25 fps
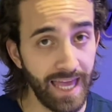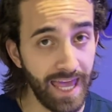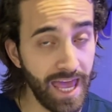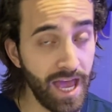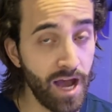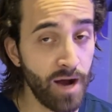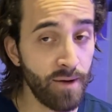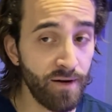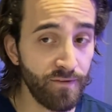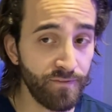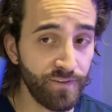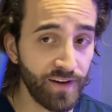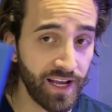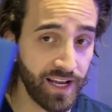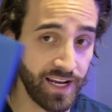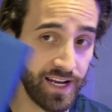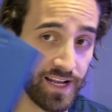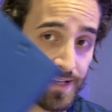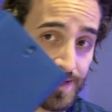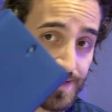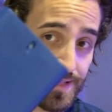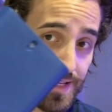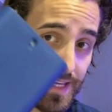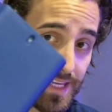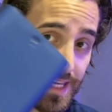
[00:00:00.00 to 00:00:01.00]
é uma
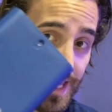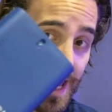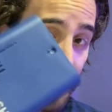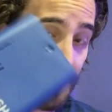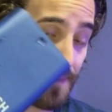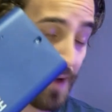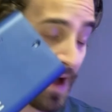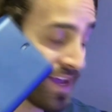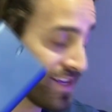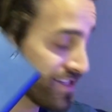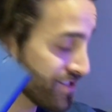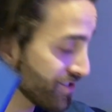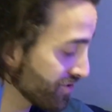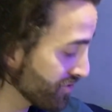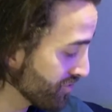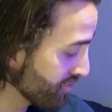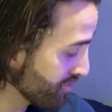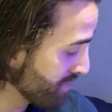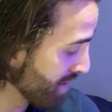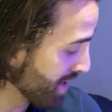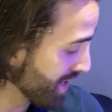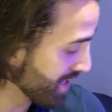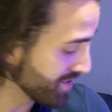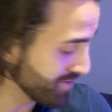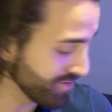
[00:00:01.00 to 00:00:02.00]
fragrância que é mais do
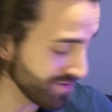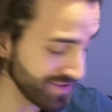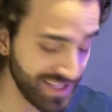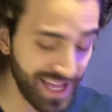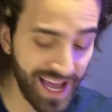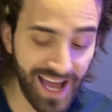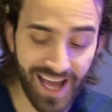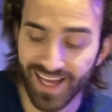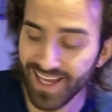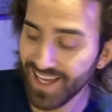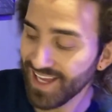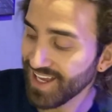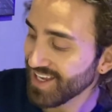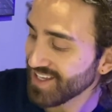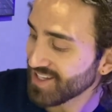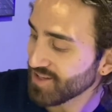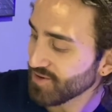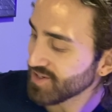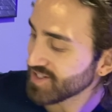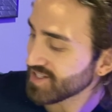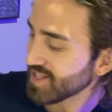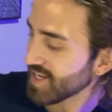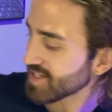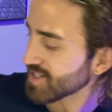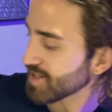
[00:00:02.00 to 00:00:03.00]
mesmo, tá?
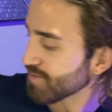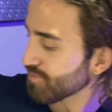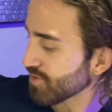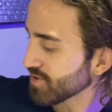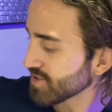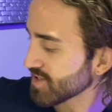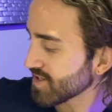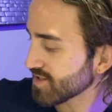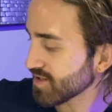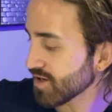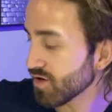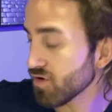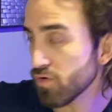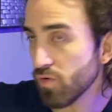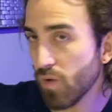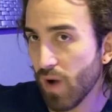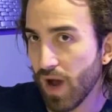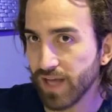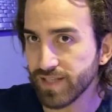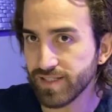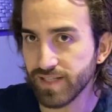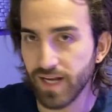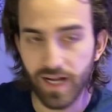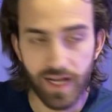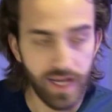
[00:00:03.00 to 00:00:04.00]
Então em sexta posição,
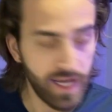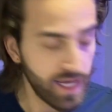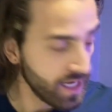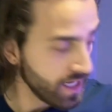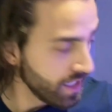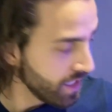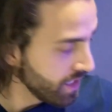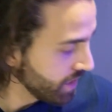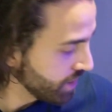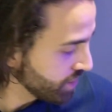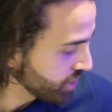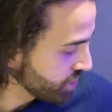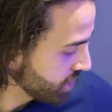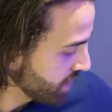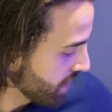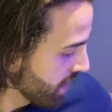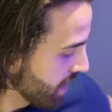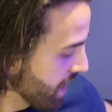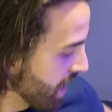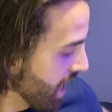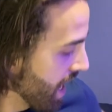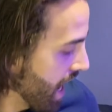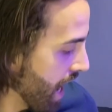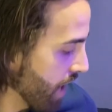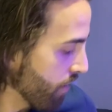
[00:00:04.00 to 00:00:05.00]
quase Rush.
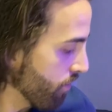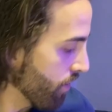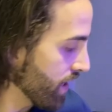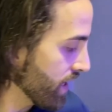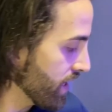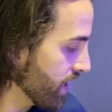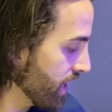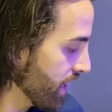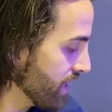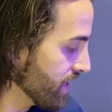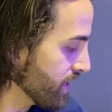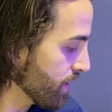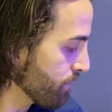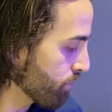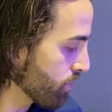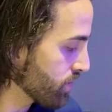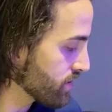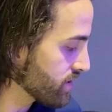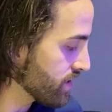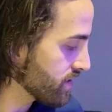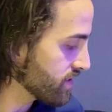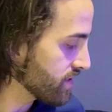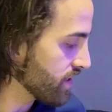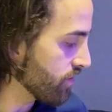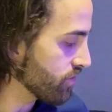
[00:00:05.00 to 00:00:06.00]
Agora em quinta
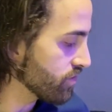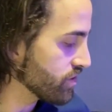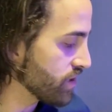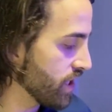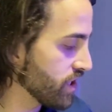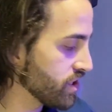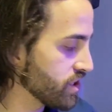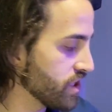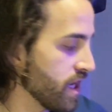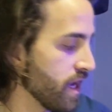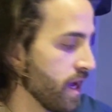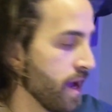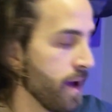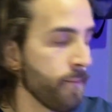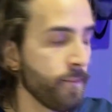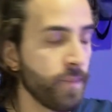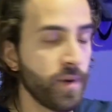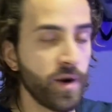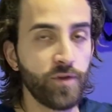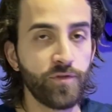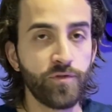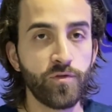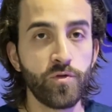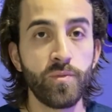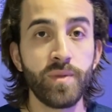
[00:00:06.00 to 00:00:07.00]
posição, gente,
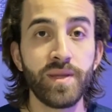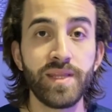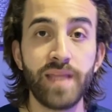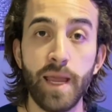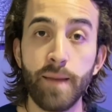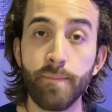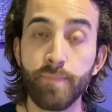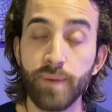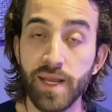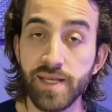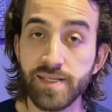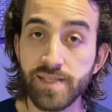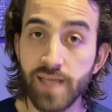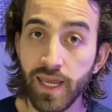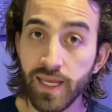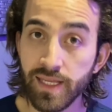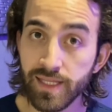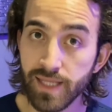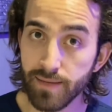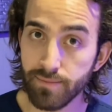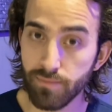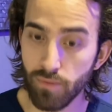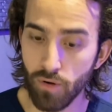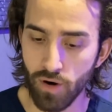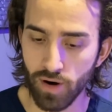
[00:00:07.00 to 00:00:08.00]
perfume da empresa
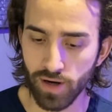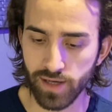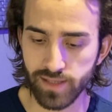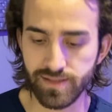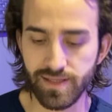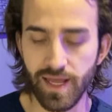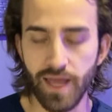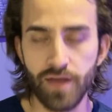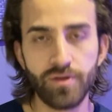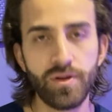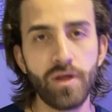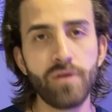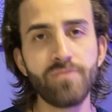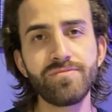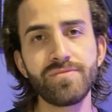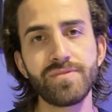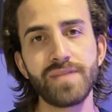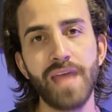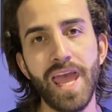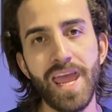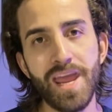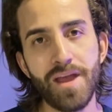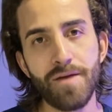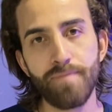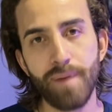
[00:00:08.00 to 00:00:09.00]
Indebox, Box, tá? Eu não
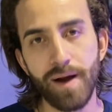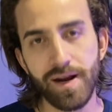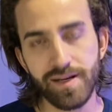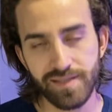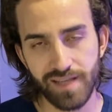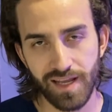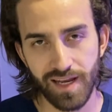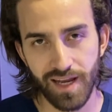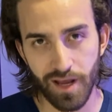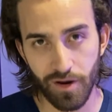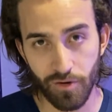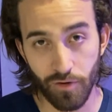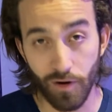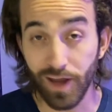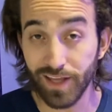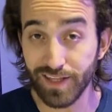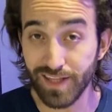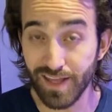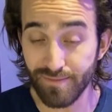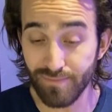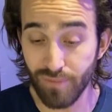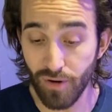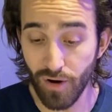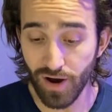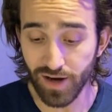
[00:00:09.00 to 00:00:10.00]
tenho parceria com a
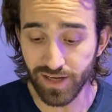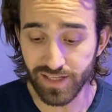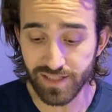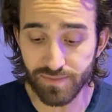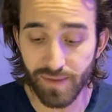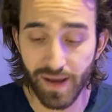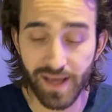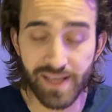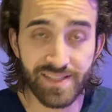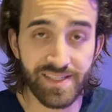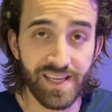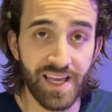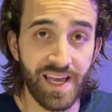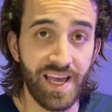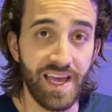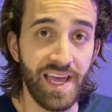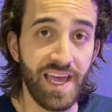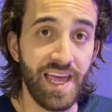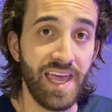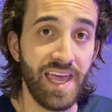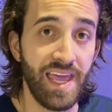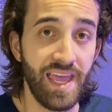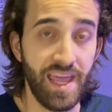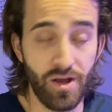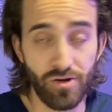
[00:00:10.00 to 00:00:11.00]
Indebox, Box, mas
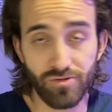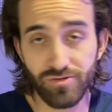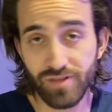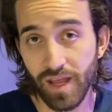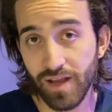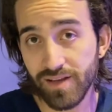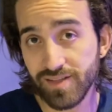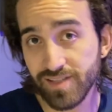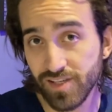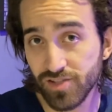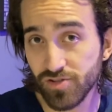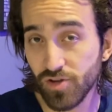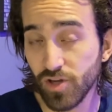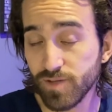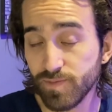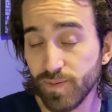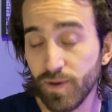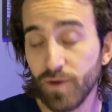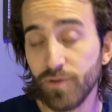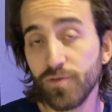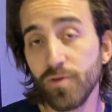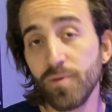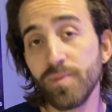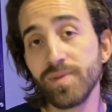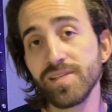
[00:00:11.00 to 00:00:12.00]
eu tenho esses dois
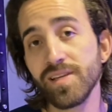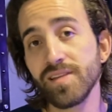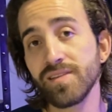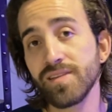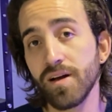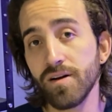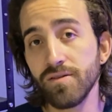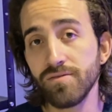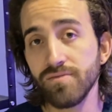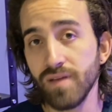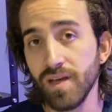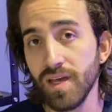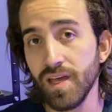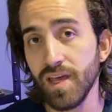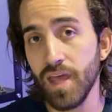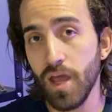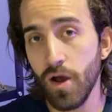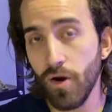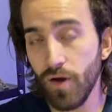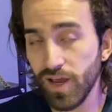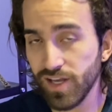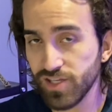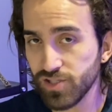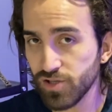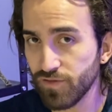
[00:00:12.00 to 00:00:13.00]
perfumes, então
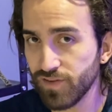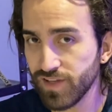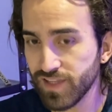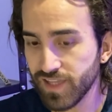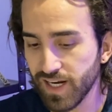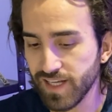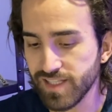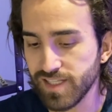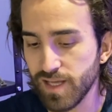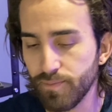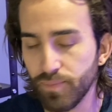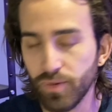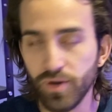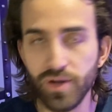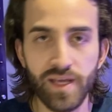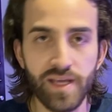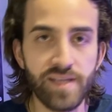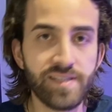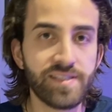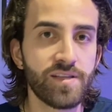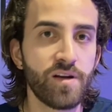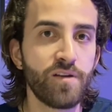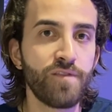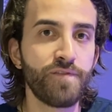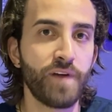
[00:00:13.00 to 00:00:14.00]
eu resolvi trazer porque
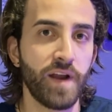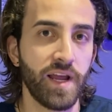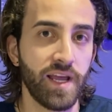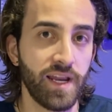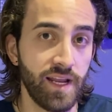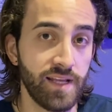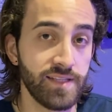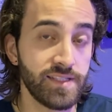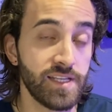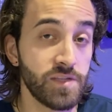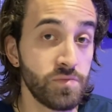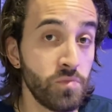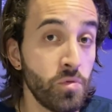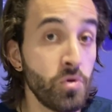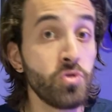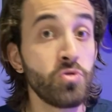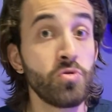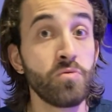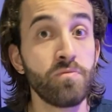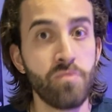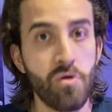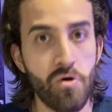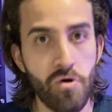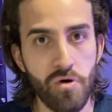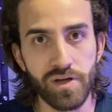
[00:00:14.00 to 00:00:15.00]
são fragrâncias
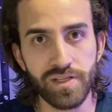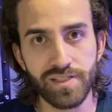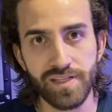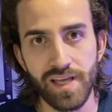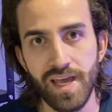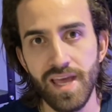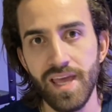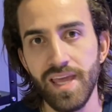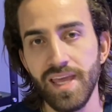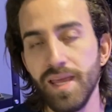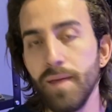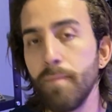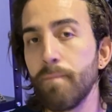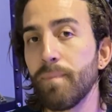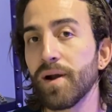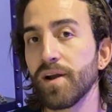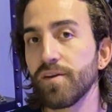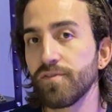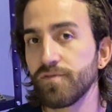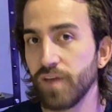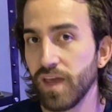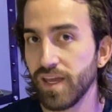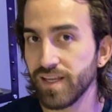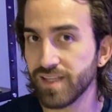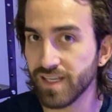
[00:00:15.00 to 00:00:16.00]
muito boas e
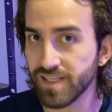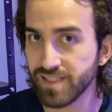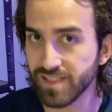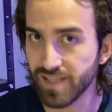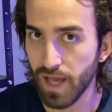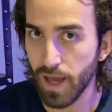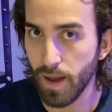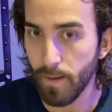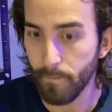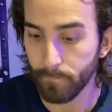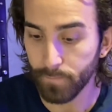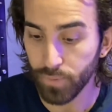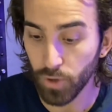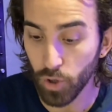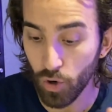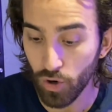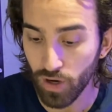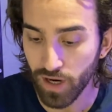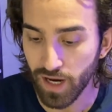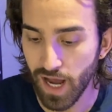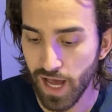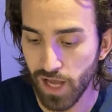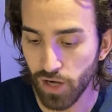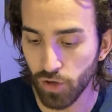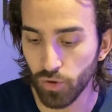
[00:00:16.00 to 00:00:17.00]
perfeitas pro
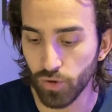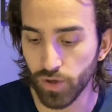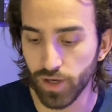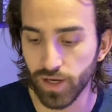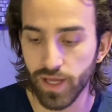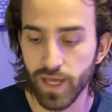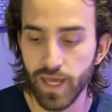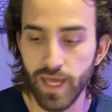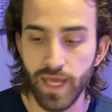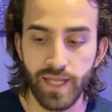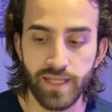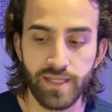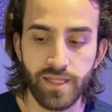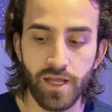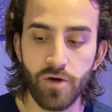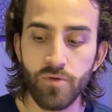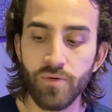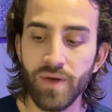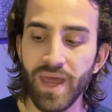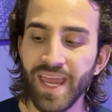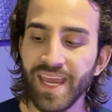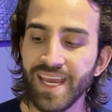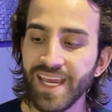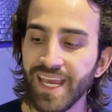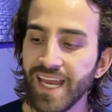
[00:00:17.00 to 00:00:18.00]
calor.
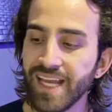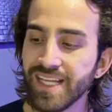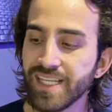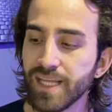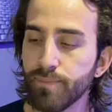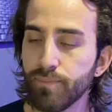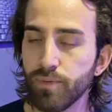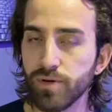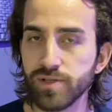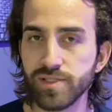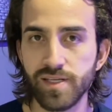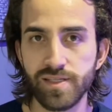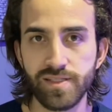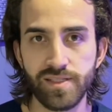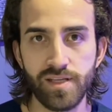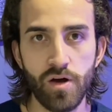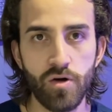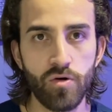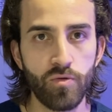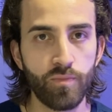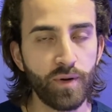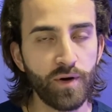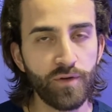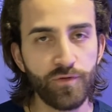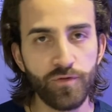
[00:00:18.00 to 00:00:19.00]
Então, em quinta
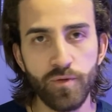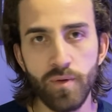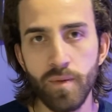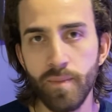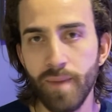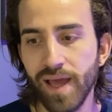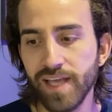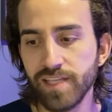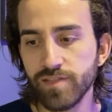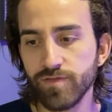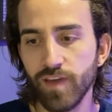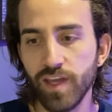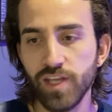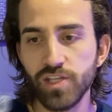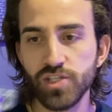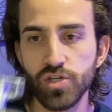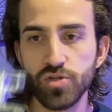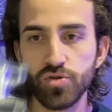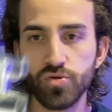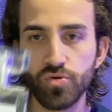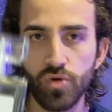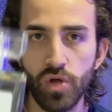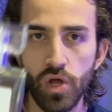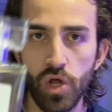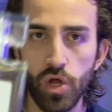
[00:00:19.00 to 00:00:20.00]
posição, o perfume mais
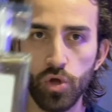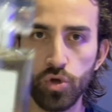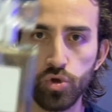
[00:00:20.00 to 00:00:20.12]
vendido